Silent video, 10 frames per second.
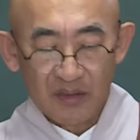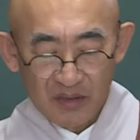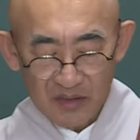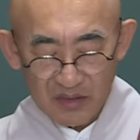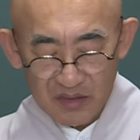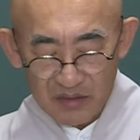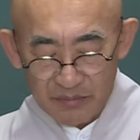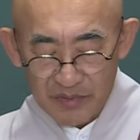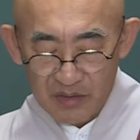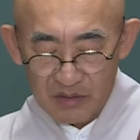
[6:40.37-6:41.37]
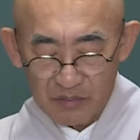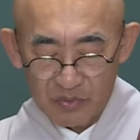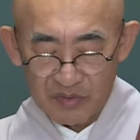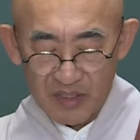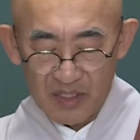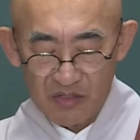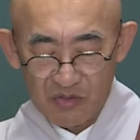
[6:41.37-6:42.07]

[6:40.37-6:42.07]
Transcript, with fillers: 이 시 미륵보살